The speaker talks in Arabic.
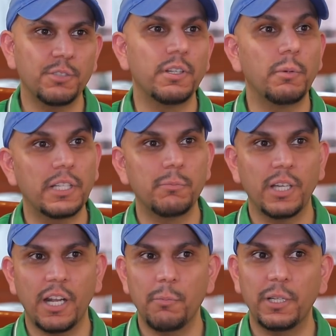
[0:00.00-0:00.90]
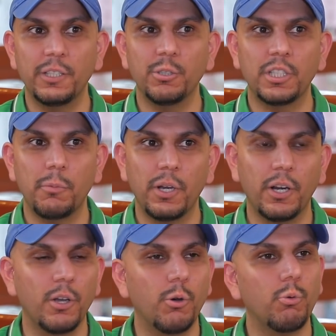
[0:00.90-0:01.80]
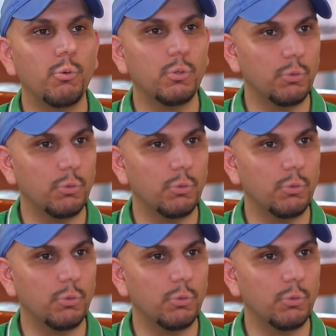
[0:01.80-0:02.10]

شفنا مطعم دار حمد اللي يعتبر آه،